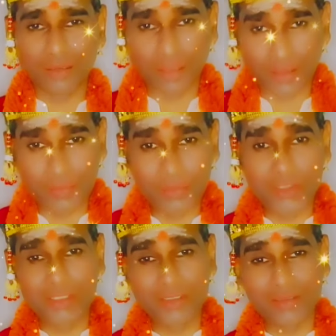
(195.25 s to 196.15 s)
என்ன
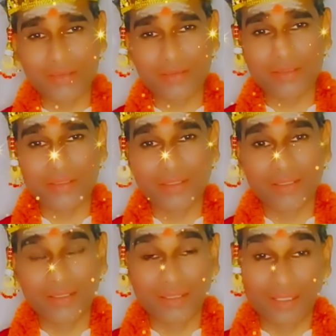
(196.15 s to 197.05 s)
முத்து
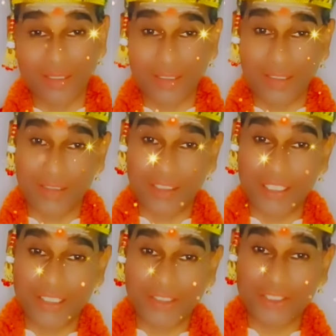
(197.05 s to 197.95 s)
என்
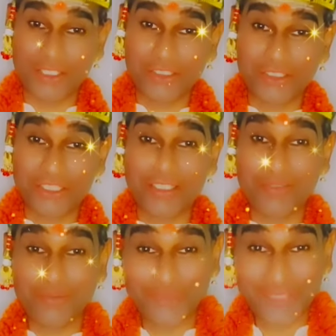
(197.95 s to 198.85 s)
கதையை சொல்ல சொன்னால்
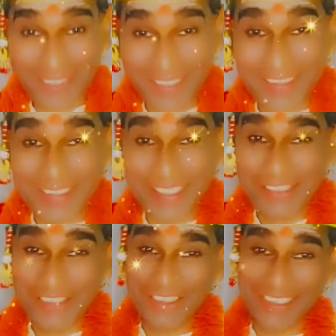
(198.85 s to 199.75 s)
உன் கதையை
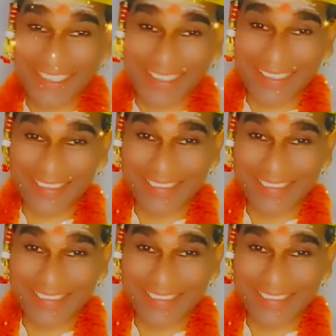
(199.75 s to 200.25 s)
சொல்கிறாய்